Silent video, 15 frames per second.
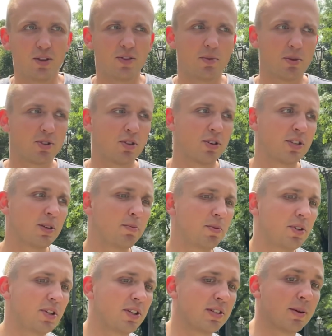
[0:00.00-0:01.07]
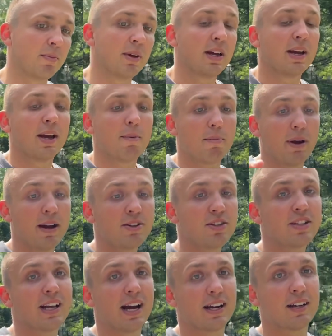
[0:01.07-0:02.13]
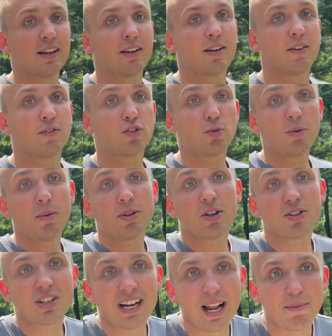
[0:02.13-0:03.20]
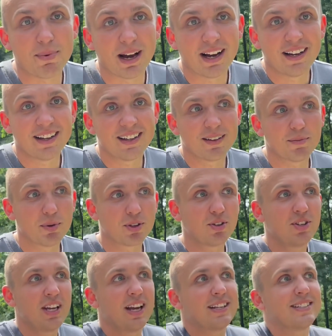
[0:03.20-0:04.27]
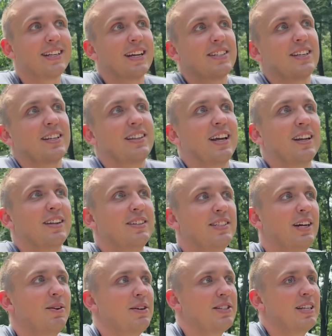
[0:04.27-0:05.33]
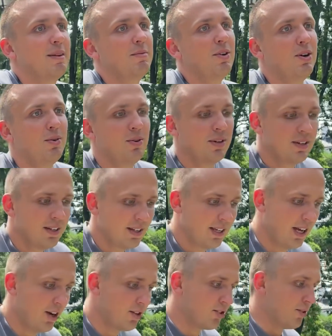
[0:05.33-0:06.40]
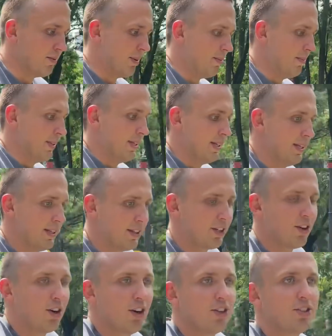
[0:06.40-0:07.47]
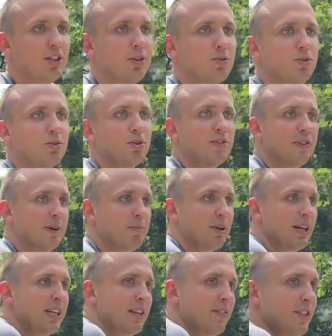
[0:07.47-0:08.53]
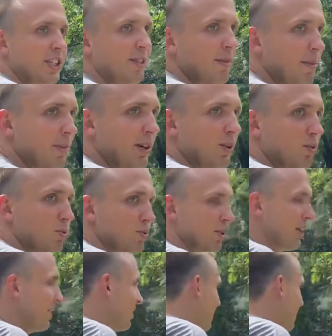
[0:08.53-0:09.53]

o twoim z tym prysznicem. Powiem ci tak, w sumie mi to schlebia, bo to nie jest tak, że ten, chciałeś ze mną, ja rozumiem. Tylko chodźże już kurwa, bo ja nie wytrzymam tego dłużej.